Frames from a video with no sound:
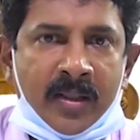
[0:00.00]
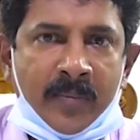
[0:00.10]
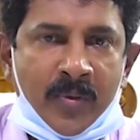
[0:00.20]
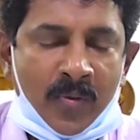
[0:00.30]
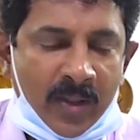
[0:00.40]

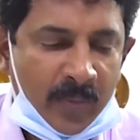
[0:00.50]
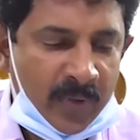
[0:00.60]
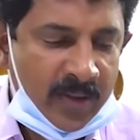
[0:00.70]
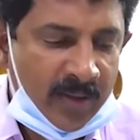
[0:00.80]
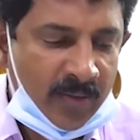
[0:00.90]
టీమ్స్ కూడా
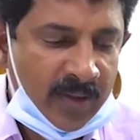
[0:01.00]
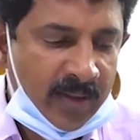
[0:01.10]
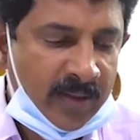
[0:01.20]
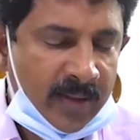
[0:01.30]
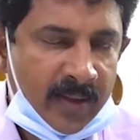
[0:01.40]
ఏర్పాటు చేయడం
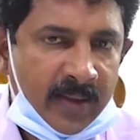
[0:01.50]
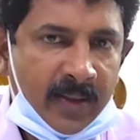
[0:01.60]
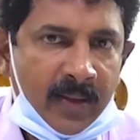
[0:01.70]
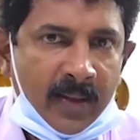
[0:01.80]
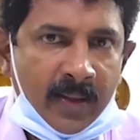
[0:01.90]

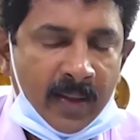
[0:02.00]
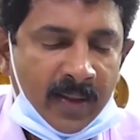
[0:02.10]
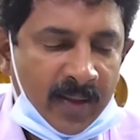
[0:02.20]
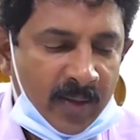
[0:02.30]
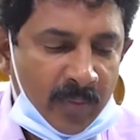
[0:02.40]
జరిగింది
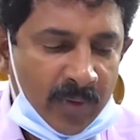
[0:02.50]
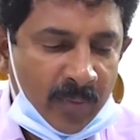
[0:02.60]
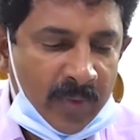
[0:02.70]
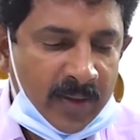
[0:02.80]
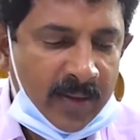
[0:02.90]
గంగనపాలెం
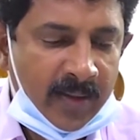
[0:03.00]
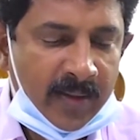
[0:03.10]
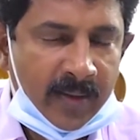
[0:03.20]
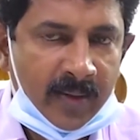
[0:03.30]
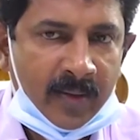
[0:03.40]
బ్రిడ్జ్ దగ్గర
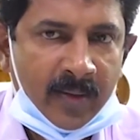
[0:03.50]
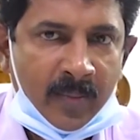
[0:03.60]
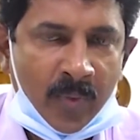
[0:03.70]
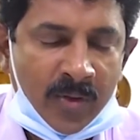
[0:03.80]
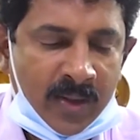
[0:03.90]

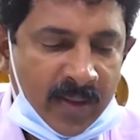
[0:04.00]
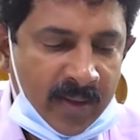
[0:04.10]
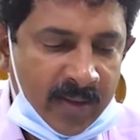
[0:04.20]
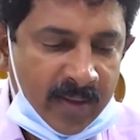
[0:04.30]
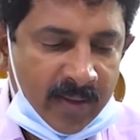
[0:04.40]

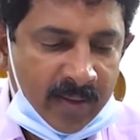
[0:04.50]
ప్రస్తుతానికైతే